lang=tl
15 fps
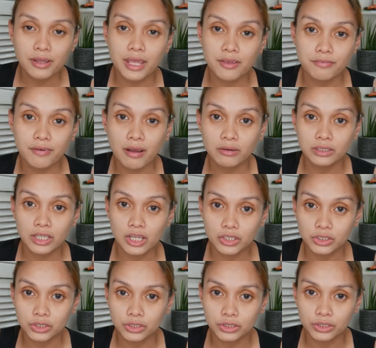a
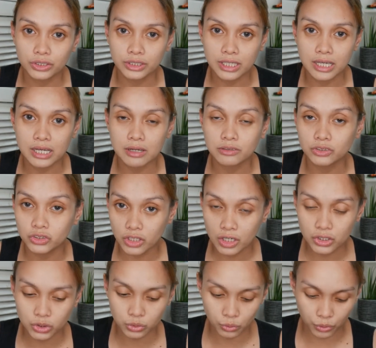foundation na
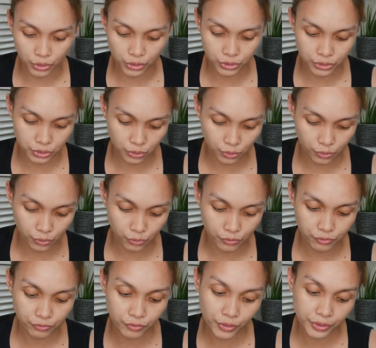drugstore. So,
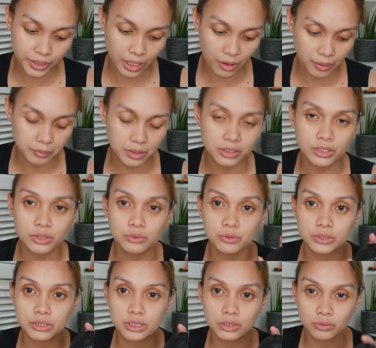for now, I'm gonna
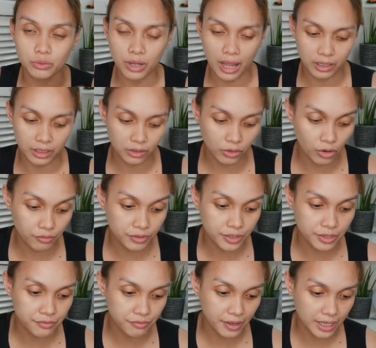use itong aking Cover
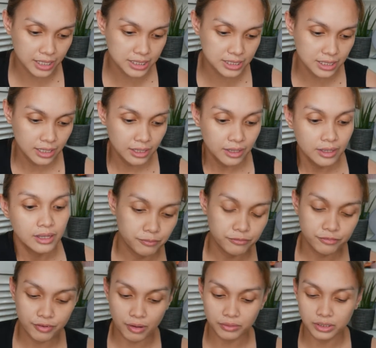Effects
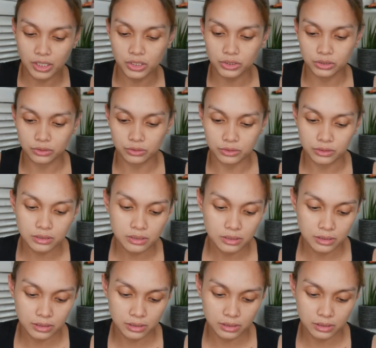foundation.